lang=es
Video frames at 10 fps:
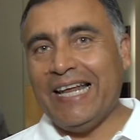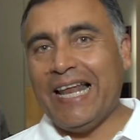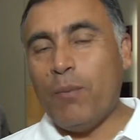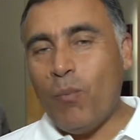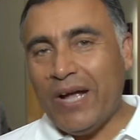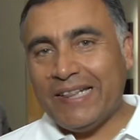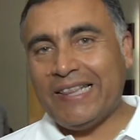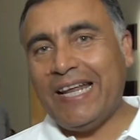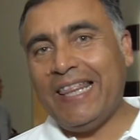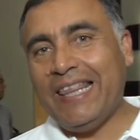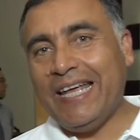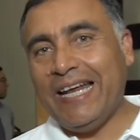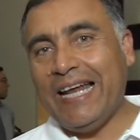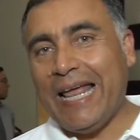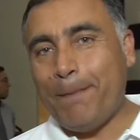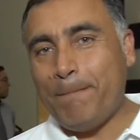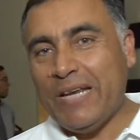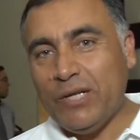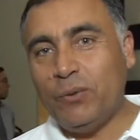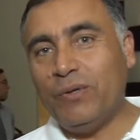la muestra del
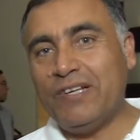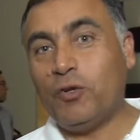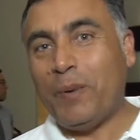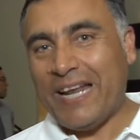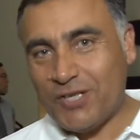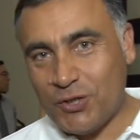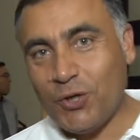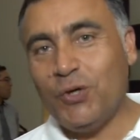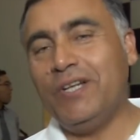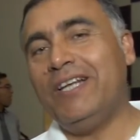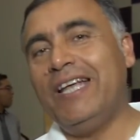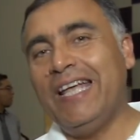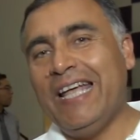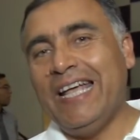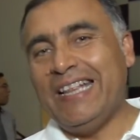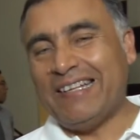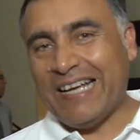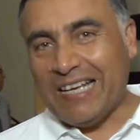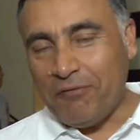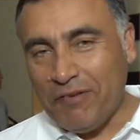espíritu de superación, de
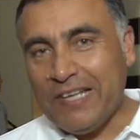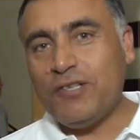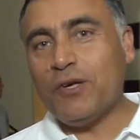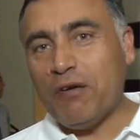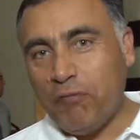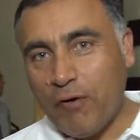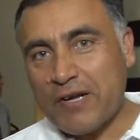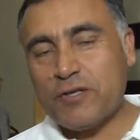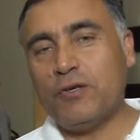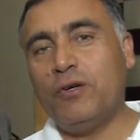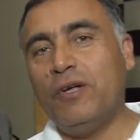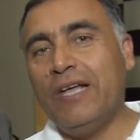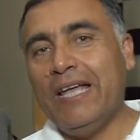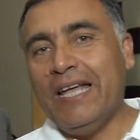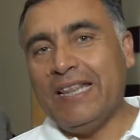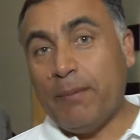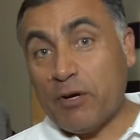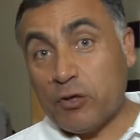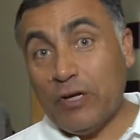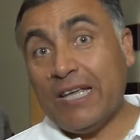sacrificio, de esfuerzo, de
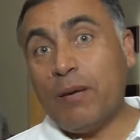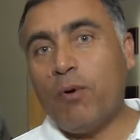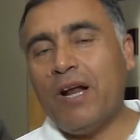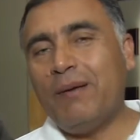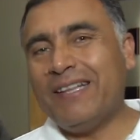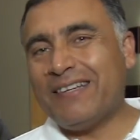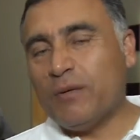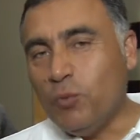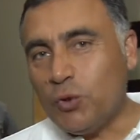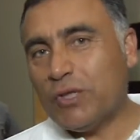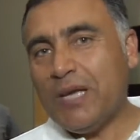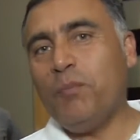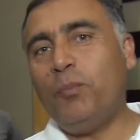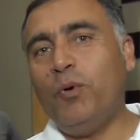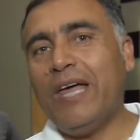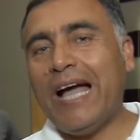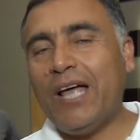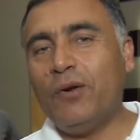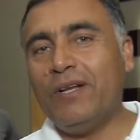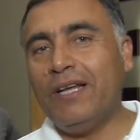personas que probablemente hace mucho tiempo
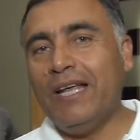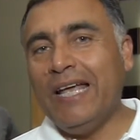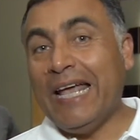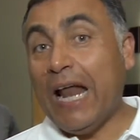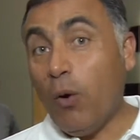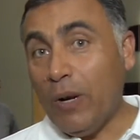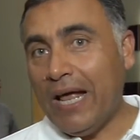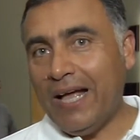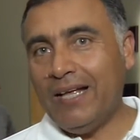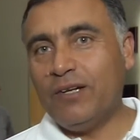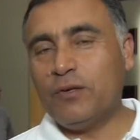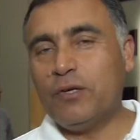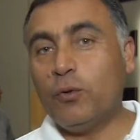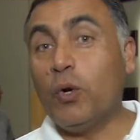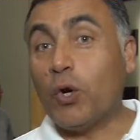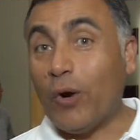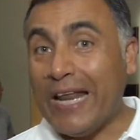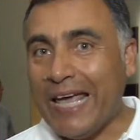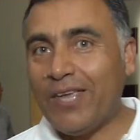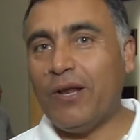dejaron el aula, ¿no es cierto?, un
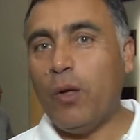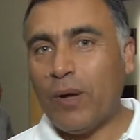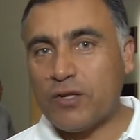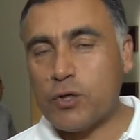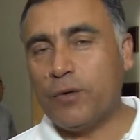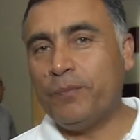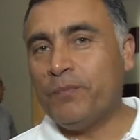colegio, la educación,